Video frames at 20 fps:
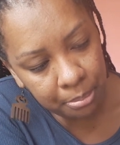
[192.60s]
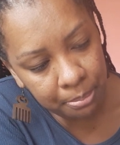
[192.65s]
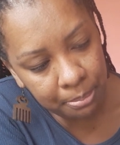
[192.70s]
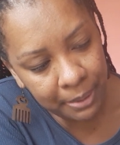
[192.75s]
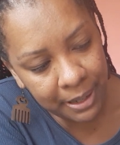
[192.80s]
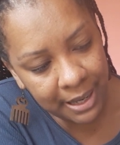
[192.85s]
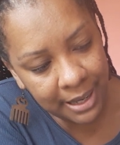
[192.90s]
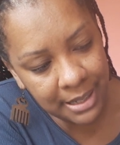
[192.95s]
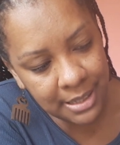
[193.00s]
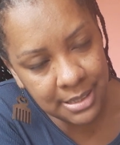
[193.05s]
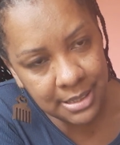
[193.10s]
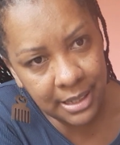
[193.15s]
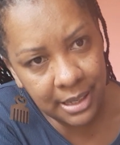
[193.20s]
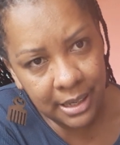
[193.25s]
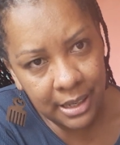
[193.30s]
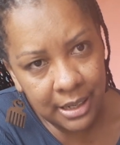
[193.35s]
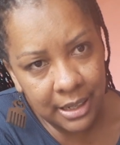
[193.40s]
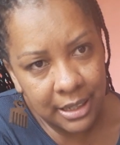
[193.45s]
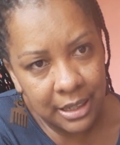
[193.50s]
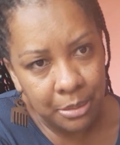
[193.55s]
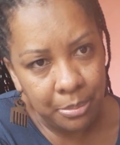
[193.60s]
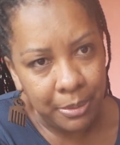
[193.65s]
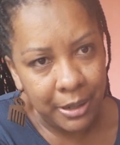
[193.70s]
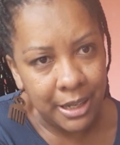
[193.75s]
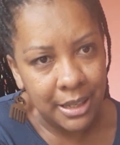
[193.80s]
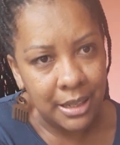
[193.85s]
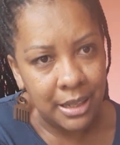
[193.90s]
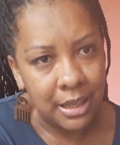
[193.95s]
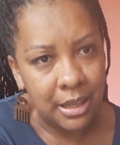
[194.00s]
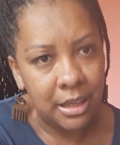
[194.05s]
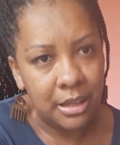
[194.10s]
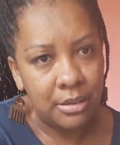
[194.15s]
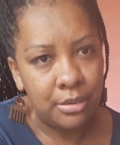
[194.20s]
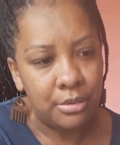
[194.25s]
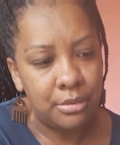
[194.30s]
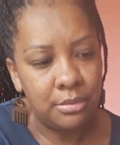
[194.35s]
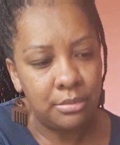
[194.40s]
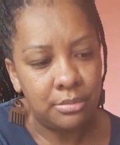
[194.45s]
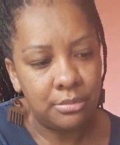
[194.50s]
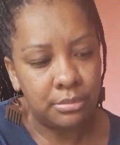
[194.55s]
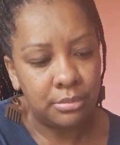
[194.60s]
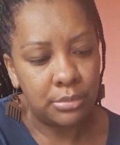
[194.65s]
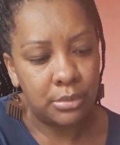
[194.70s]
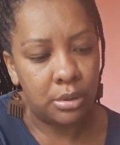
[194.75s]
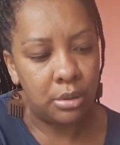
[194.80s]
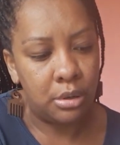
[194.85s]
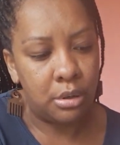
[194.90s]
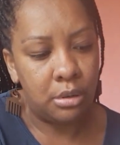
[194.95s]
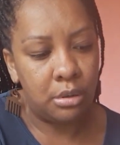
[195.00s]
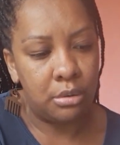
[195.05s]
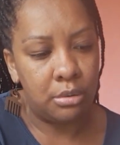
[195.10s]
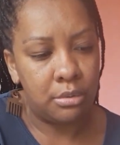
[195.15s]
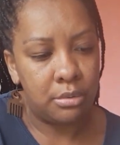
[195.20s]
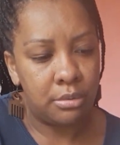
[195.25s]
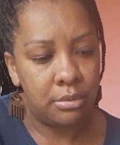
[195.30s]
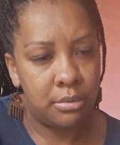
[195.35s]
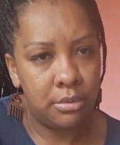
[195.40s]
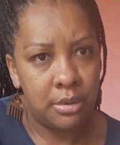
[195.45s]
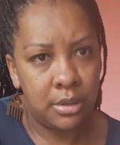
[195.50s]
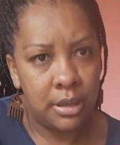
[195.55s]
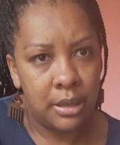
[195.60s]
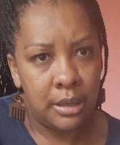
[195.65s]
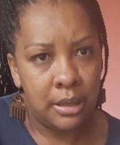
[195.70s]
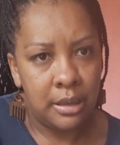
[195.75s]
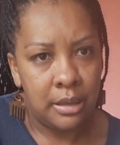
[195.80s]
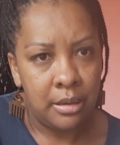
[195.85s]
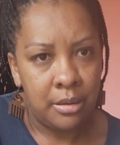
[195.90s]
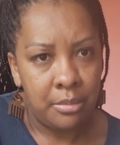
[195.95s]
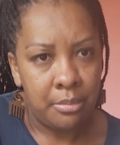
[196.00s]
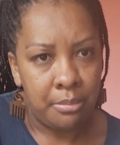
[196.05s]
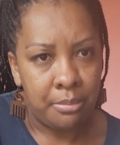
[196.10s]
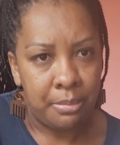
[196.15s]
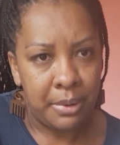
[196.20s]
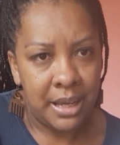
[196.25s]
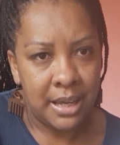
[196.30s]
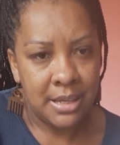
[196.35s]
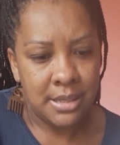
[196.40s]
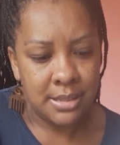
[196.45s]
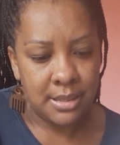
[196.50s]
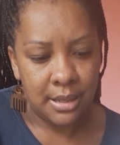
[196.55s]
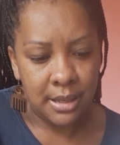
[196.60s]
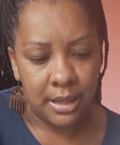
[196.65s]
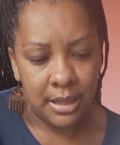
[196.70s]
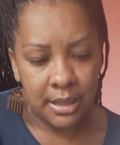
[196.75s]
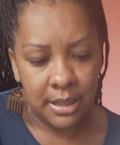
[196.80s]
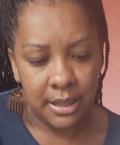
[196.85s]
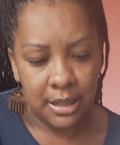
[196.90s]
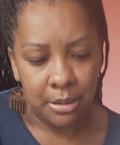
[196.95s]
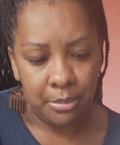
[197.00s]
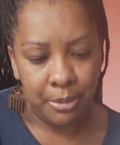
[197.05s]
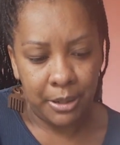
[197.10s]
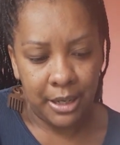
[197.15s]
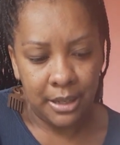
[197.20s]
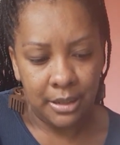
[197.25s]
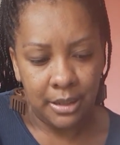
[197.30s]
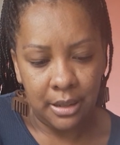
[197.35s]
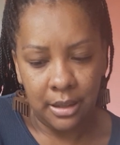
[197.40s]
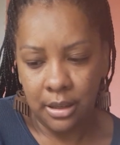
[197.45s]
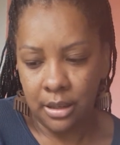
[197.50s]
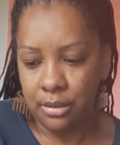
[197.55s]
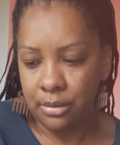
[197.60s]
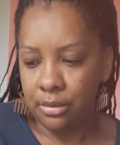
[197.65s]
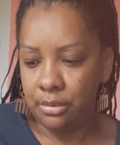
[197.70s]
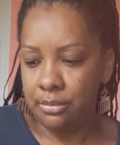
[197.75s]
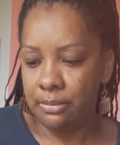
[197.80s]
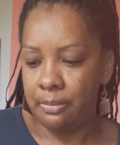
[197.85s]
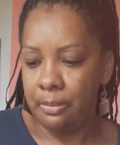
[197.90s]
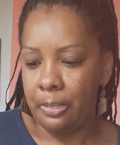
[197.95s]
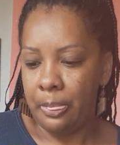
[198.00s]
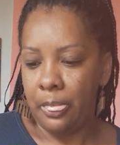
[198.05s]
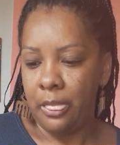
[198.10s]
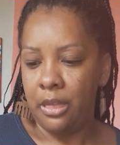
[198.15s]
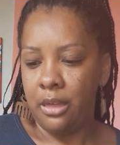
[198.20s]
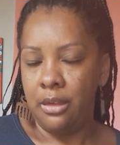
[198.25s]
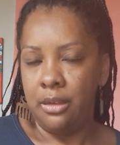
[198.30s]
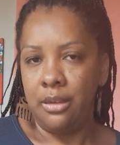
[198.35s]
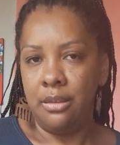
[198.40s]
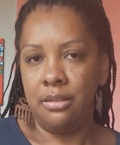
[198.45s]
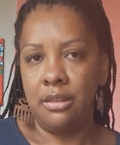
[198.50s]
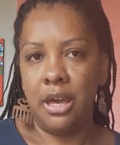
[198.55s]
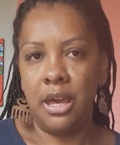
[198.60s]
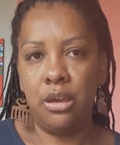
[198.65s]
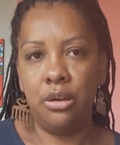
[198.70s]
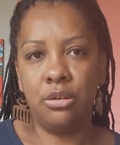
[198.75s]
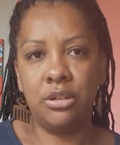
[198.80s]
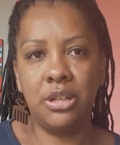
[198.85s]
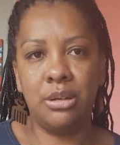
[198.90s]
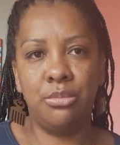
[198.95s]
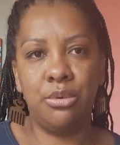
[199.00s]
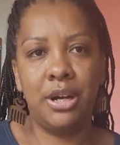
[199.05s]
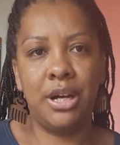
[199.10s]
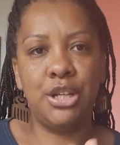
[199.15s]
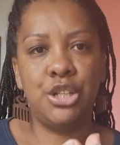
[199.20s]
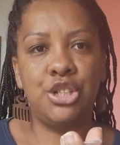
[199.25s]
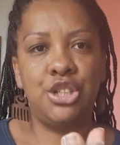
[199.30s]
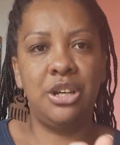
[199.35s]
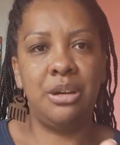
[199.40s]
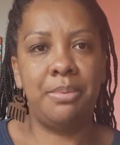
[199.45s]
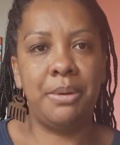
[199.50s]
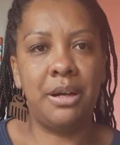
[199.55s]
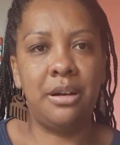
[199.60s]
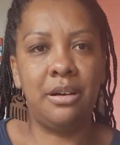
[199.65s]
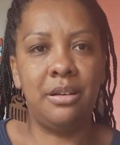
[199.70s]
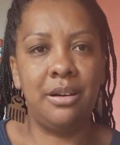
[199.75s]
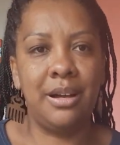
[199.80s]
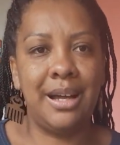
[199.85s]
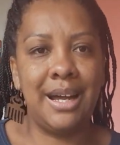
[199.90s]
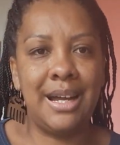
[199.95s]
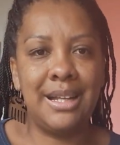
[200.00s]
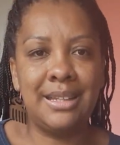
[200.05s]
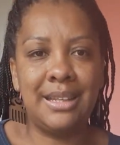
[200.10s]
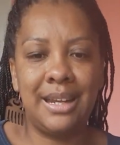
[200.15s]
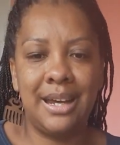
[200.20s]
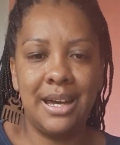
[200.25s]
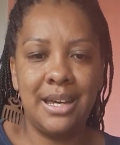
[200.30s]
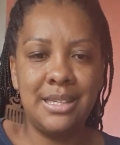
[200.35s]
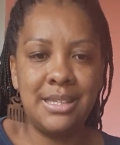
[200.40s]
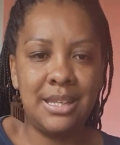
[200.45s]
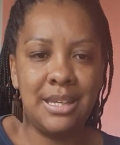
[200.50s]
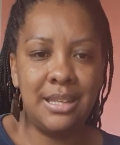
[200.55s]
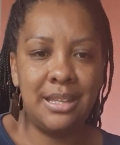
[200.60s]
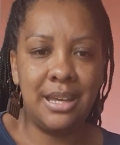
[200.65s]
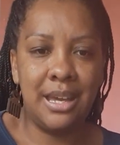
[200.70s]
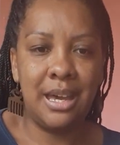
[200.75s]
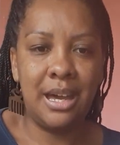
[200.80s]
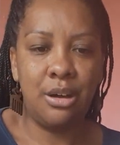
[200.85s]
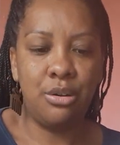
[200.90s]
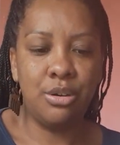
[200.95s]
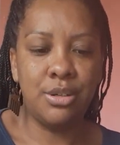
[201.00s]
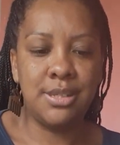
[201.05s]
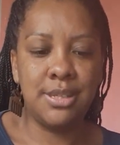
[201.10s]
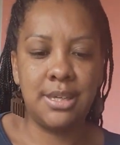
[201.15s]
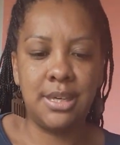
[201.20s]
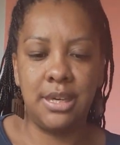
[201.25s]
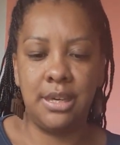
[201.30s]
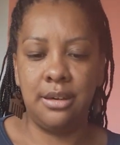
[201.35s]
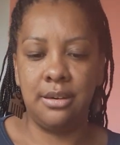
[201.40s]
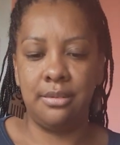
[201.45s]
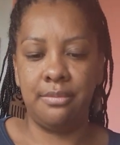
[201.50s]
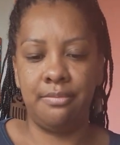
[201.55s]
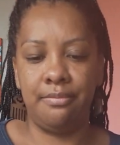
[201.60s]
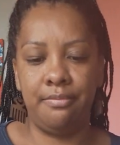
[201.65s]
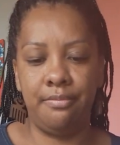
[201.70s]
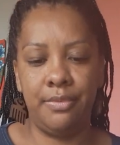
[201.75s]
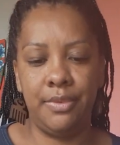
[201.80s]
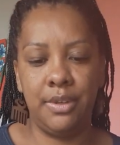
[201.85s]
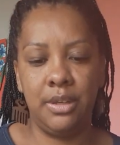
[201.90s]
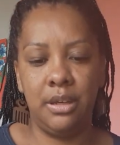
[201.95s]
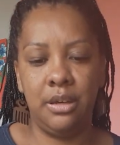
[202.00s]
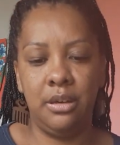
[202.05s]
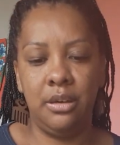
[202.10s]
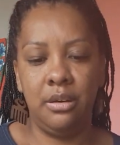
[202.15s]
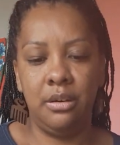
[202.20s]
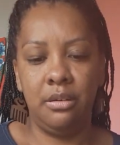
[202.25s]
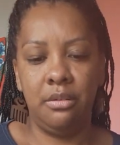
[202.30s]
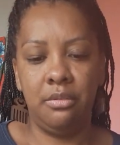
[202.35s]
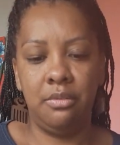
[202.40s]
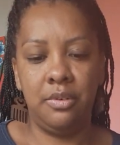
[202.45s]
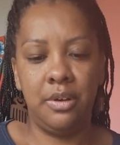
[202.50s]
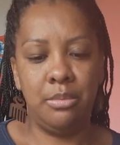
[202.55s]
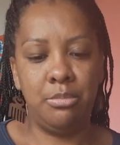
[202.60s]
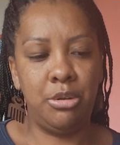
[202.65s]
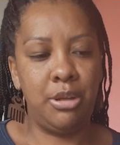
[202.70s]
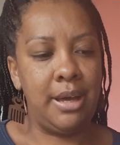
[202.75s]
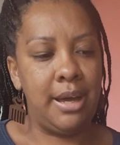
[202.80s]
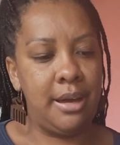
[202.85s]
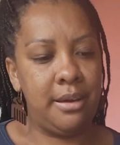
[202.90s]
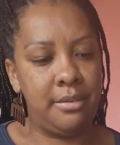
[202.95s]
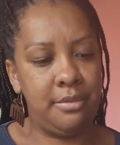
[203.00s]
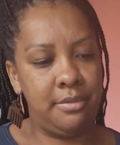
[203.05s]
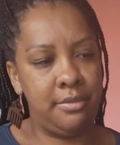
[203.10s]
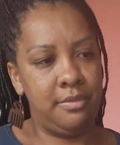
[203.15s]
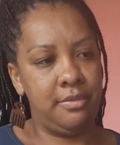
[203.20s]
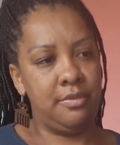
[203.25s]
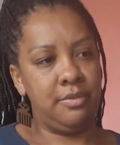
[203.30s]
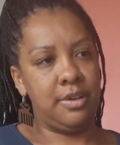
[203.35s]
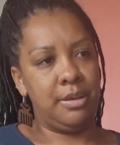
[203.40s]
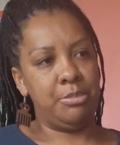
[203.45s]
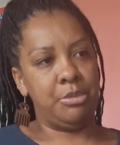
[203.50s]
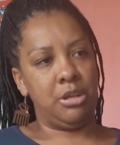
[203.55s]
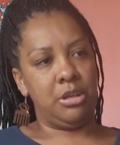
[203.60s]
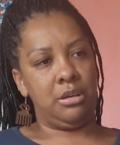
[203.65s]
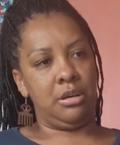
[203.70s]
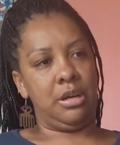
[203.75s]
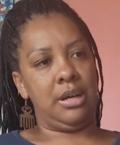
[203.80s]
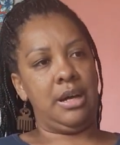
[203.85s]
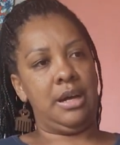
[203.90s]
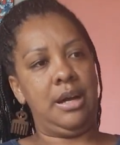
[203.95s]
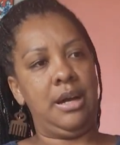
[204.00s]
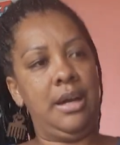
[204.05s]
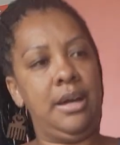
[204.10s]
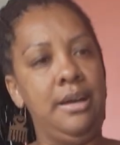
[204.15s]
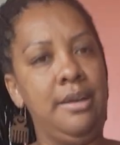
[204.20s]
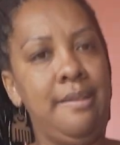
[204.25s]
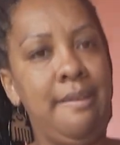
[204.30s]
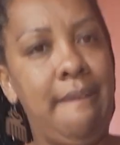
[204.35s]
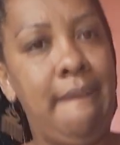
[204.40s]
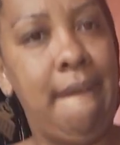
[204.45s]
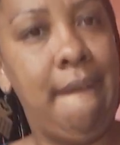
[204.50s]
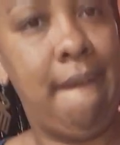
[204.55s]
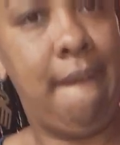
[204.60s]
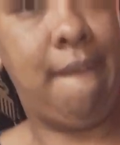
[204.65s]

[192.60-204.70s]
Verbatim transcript: Passa ela aqui pra dentro, ó. Passa ela aqui pra dentro. Tem outra borrachinha pra colocar atrás e tem a rosquinha. Vamos lá. Vamos colocar.